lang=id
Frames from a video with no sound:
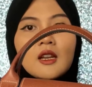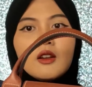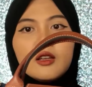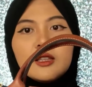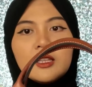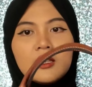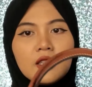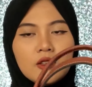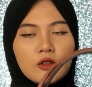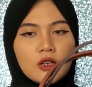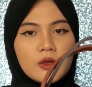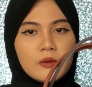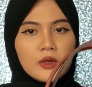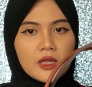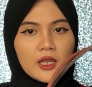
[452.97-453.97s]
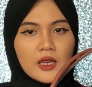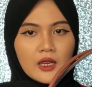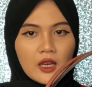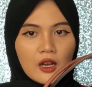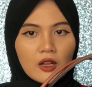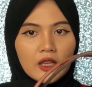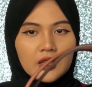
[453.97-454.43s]
kalau kita tidurin eh,
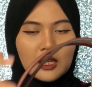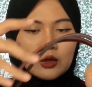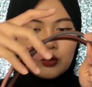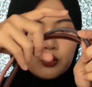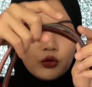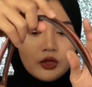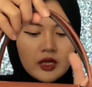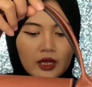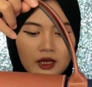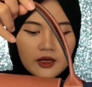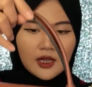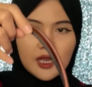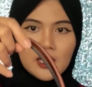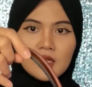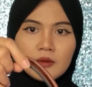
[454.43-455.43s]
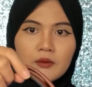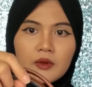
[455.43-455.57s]
kalau kita dudukin ya,